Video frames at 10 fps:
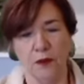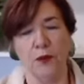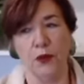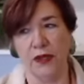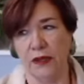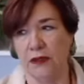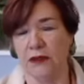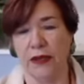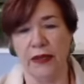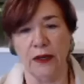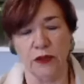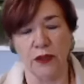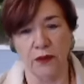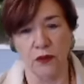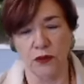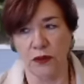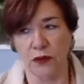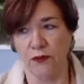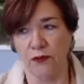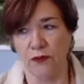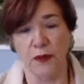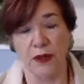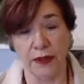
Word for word: porque dice que lo estaban usando de una forma